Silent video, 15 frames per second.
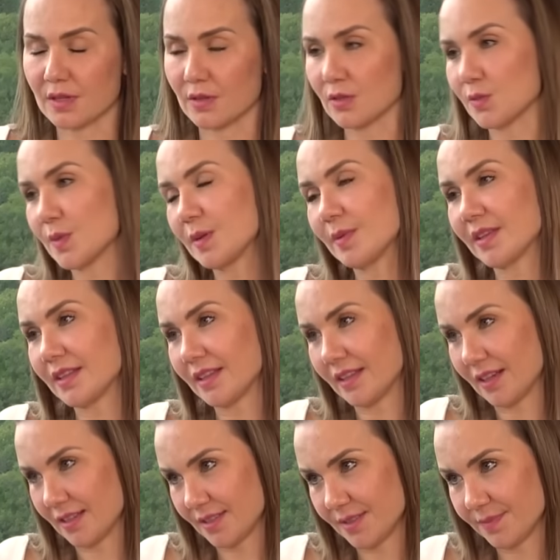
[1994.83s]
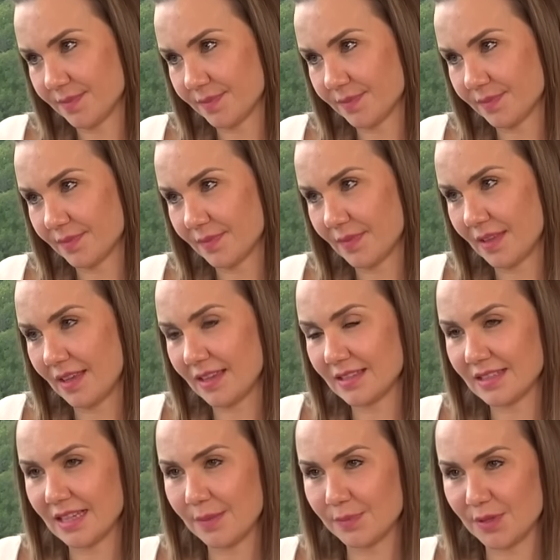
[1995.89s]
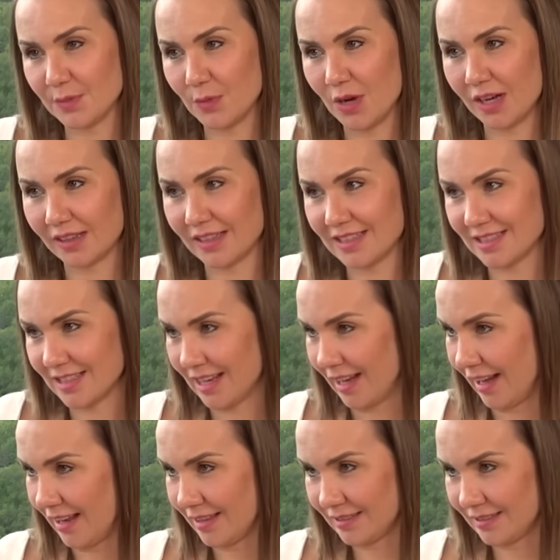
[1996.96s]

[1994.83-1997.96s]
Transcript: de 2023. Ok. Es séptimo arte cine.